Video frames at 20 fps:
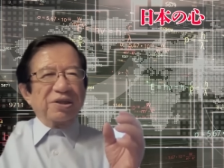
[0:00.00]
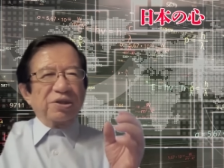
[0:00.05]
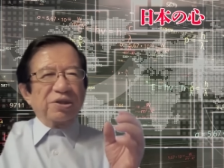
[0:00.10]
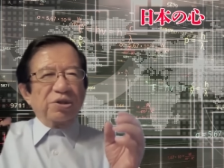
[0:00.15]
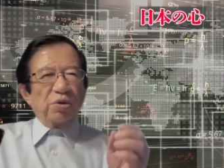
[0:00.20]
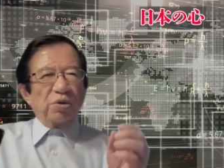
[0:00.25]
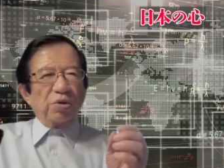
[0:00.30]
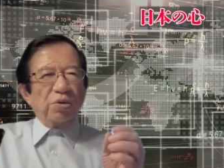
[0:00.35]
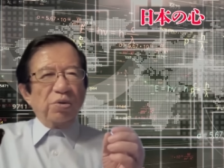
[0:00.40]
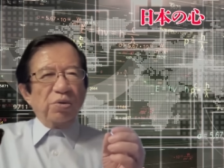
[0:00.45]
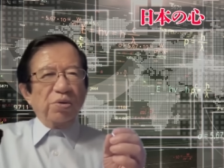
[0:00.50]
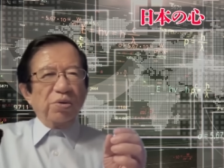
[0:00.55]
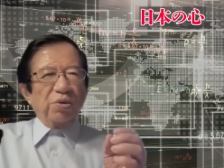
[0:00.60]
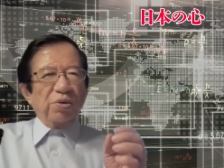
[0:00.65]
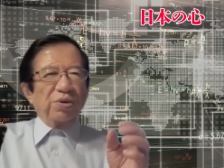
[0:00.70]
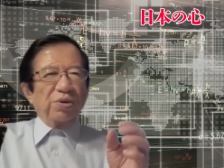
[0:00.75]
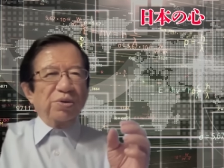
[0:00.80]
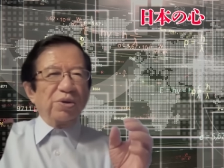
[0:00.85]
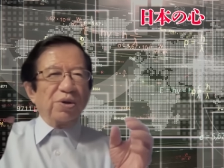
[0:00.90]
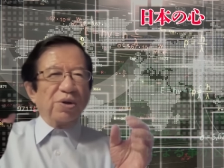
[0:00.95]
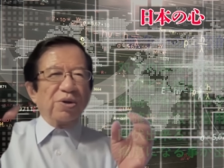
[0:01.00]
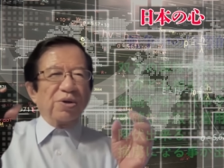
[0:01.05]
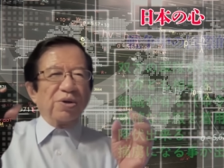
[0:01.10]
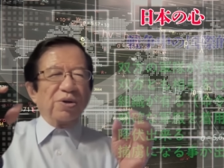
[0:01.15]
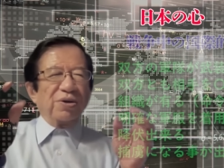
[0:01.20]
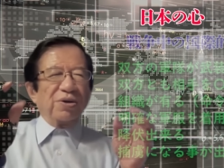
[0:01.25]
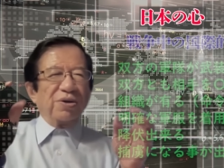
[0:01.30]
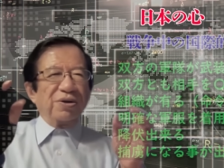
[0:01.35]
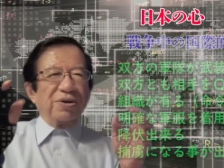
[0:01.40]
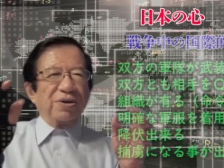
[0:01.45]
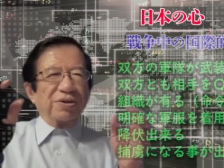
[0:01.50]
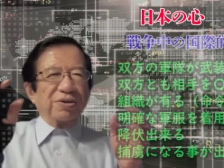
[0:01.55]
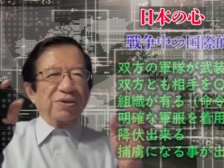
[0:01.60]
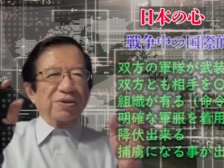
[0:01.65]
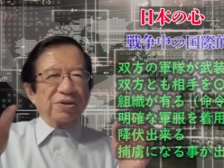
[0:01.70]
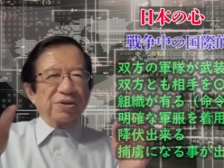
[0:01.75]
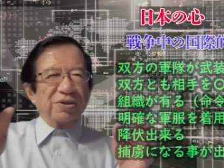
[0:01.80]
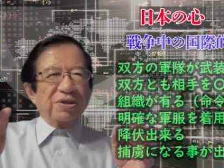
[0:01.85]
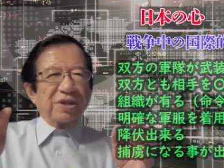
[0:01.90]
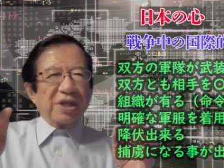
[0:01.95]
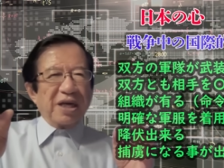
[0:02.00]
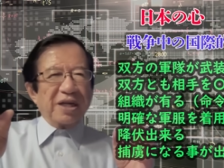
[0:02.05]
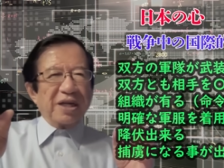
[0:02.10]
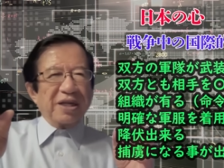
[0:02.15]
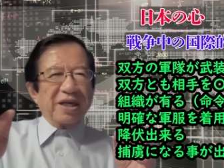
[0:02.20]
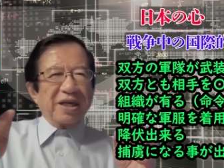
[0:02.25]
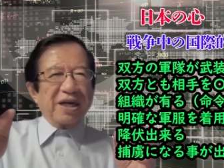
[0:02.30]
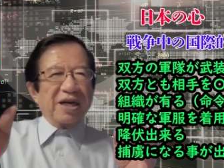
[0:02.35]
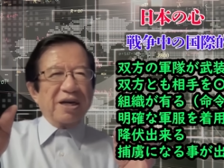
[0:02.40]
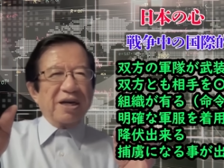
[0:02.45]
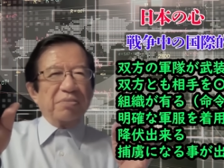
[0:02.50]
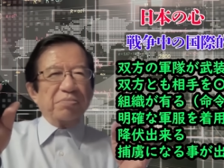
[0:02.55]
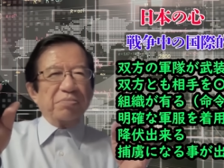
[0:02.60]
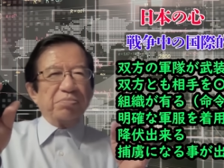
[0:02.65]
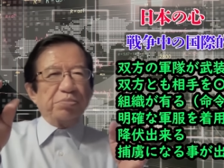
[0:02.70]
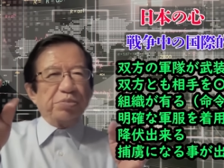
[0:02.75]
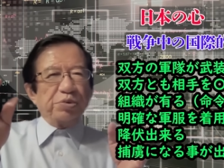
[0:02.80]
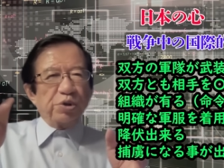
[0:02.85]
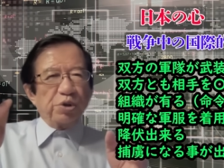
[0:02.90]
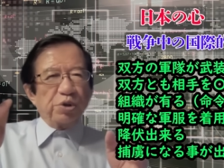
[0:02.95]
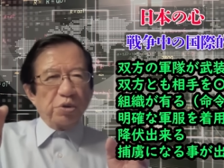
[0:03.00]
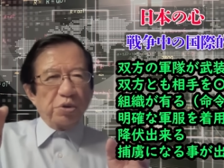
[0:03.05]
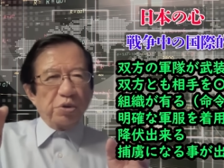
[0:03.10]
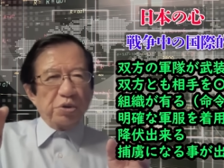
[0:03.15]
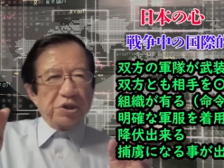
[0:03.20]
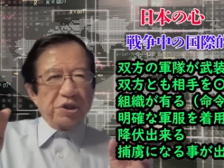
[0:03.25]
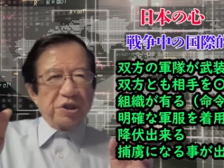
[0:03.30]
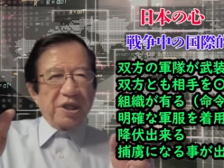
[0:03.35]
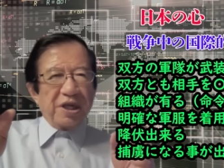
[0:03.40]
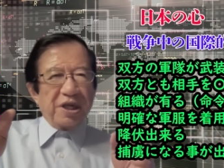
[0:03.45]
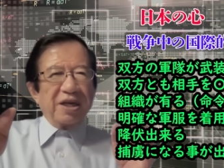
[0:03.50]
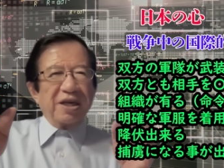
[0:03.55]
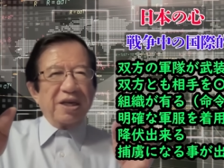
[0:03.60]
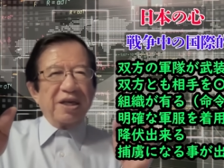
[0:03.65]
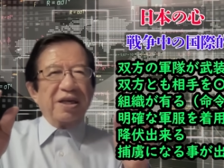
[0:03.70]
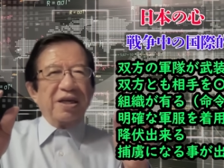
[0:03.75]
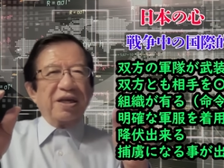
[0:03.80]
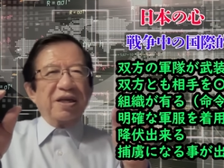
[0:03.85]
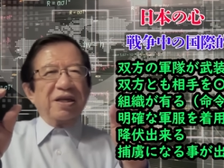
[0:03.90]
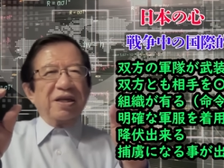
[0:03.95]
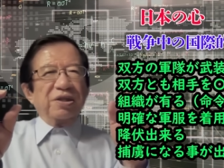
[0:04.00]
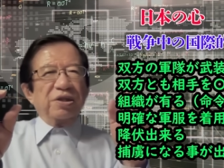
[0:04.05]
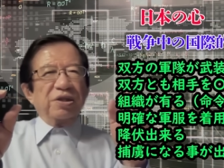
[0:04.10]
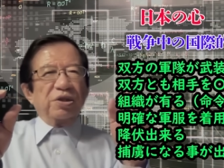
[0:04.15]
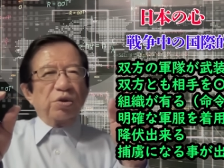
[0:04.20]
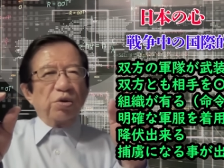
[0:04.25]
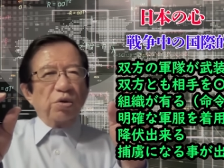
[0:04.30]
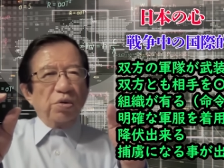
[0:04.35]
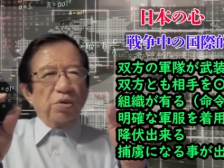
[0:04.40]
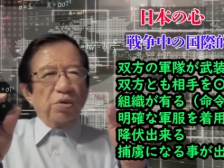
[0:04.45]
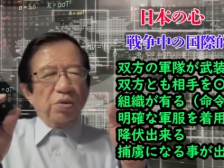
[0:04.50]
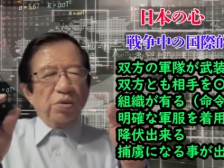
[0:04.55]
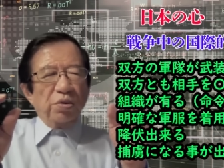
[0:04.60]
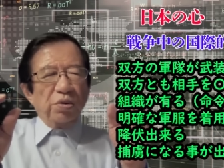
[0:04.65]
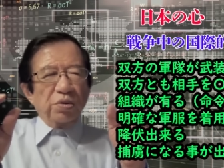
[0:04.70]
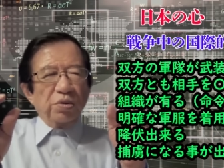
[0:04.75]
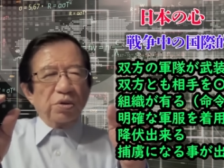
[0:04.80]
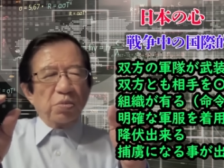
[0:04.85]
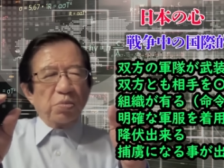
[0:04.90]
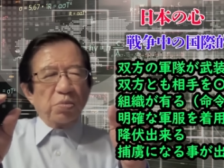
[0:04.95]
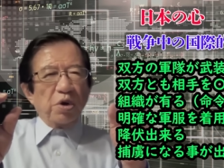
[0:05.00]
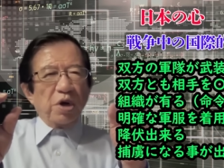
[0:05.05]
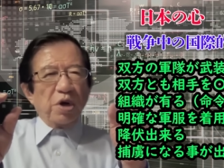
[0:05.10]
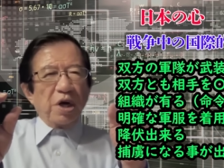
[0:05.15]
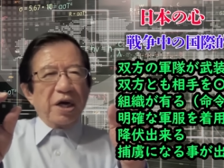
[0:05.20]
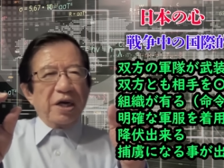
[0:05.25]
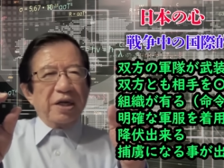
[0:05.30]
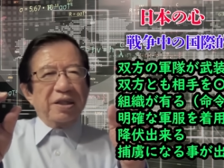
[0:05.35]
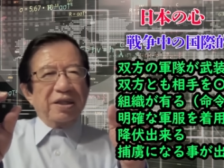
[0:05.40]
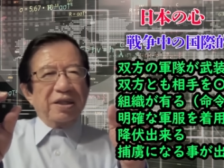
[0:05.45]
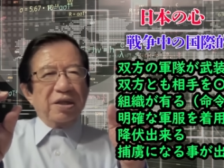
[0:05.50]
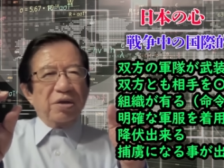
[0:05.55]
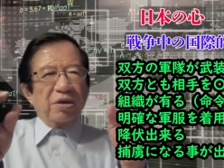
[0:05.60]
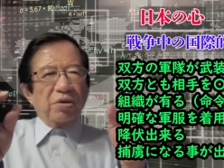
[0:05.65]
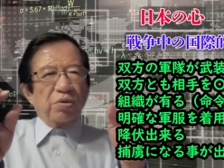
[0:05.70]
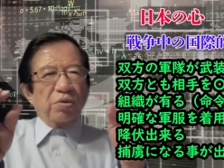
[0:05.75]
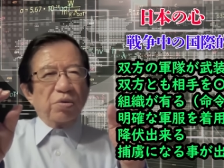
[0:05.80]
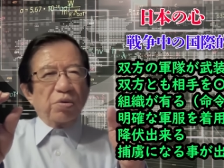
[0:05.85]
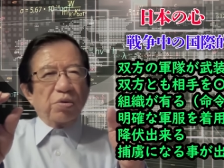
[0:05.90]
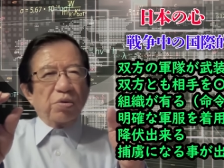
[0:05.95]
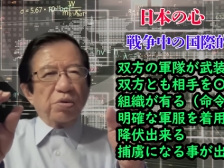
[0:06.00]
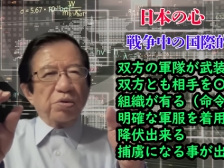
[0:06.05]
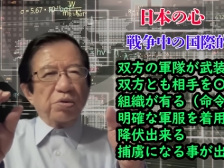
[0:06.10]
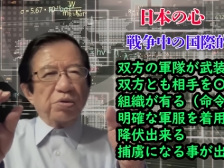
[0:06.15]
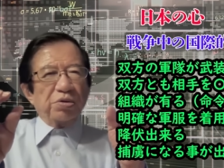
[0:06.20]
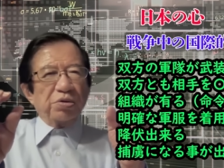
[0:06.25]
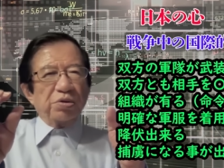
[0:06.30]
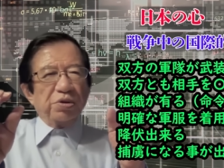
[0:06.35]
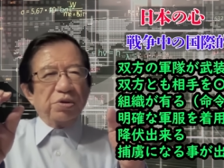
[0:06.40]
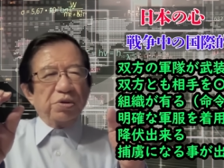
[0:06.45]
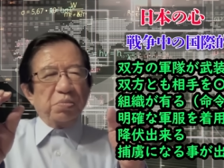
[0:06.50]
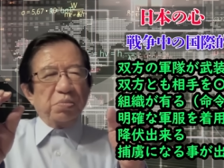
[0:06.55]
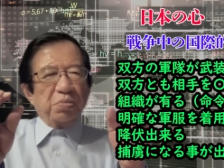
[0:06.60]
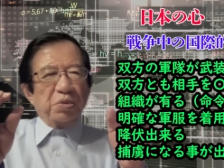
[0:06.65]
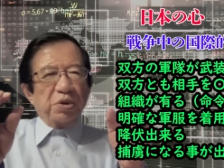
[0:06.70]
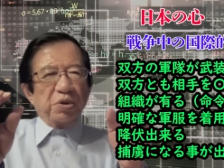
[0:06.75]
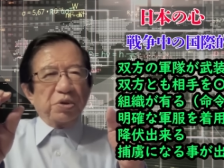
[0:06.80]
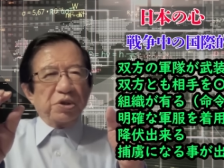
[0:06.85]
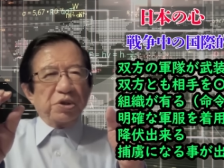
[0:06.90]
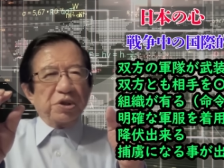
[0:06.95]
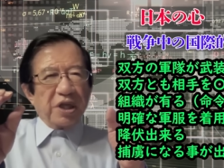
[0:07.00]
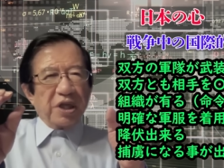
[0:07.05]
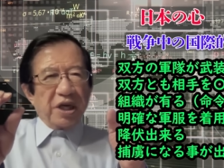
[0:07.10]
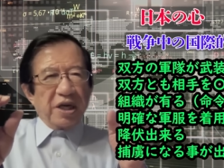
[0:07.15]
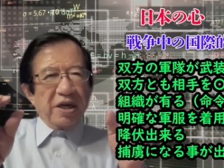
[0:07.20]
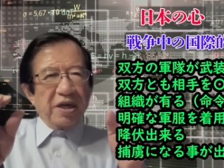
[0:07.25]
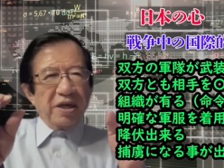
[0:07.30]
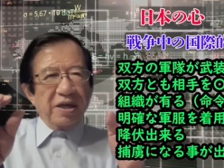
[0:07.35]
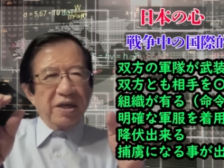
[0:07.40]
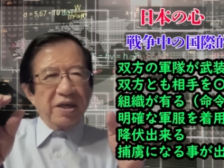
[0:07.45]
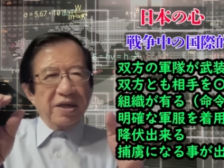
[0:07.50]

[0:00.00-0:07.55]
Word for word: 双方の軍隊が武装して、双方とも相手を殺す準備をして、